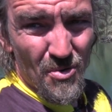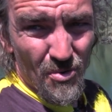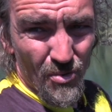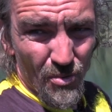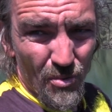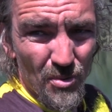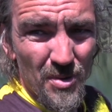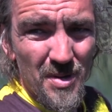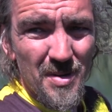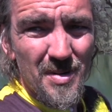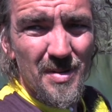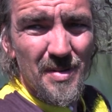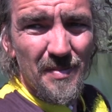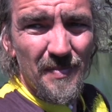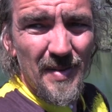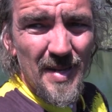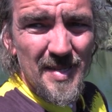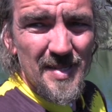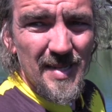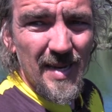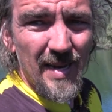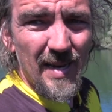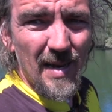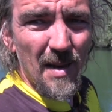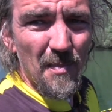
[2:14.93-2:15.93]
Und wir
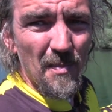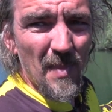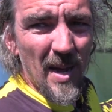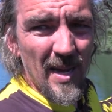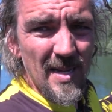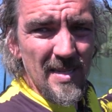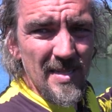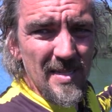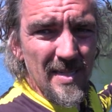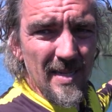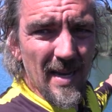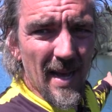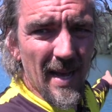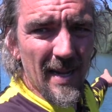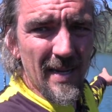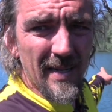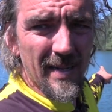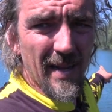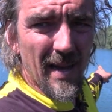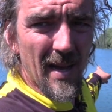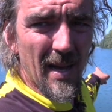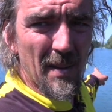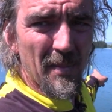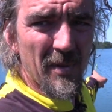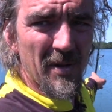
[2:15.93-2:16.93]
sind in den meisten
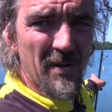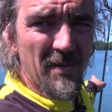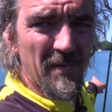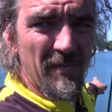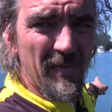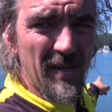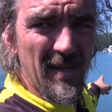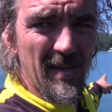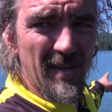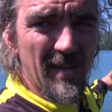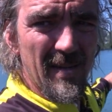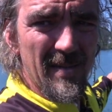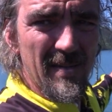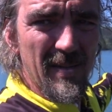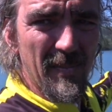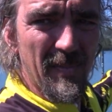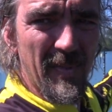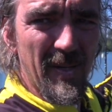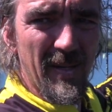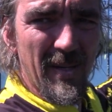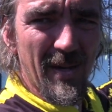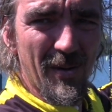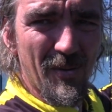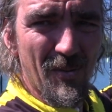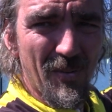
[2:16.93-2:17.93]
Altarmen, wie ihr es im
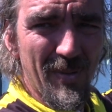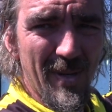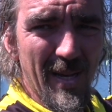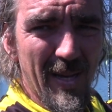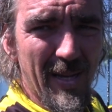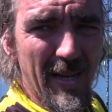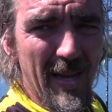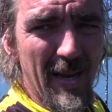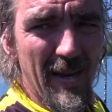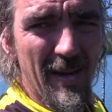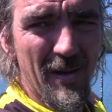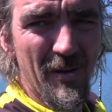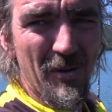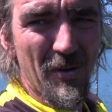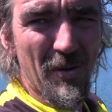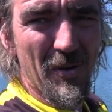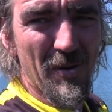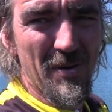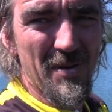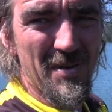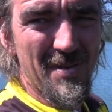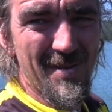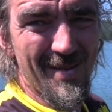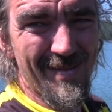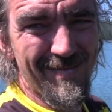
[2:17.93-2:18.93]
Hintergrund erkennen
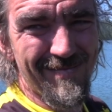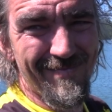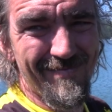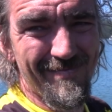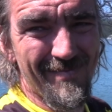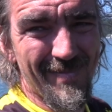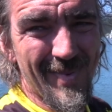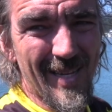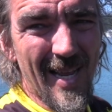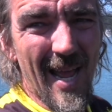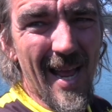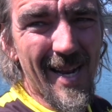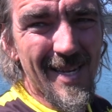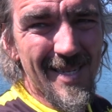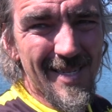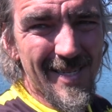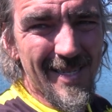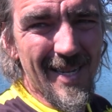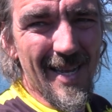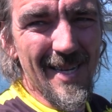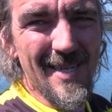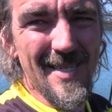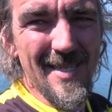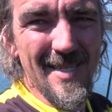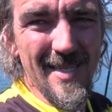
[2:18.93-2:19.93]
könnt, ganz,
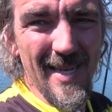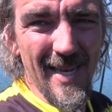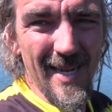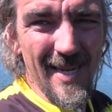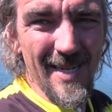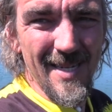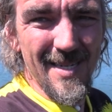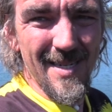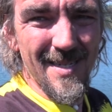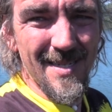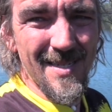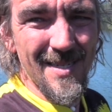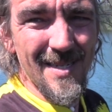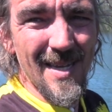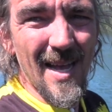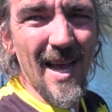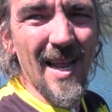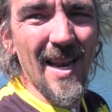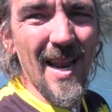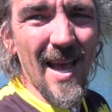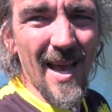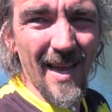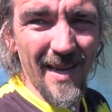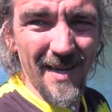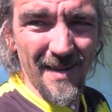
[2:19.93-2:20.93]
ganz selten
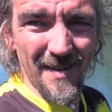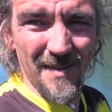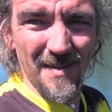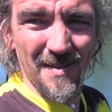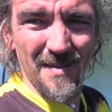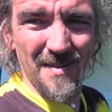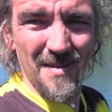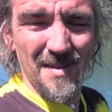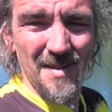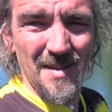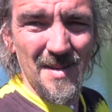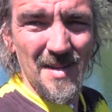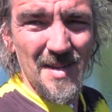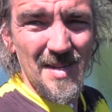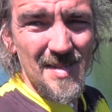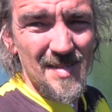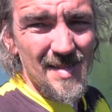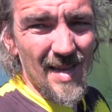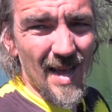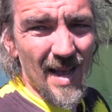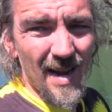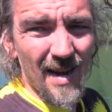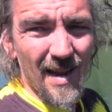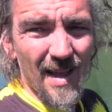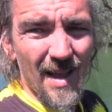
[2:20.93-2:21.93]
alleine.
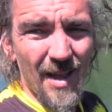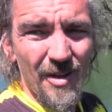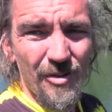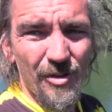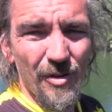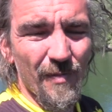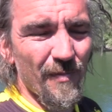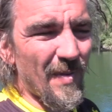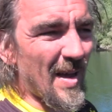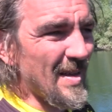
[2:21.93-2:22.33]
Zahlreiche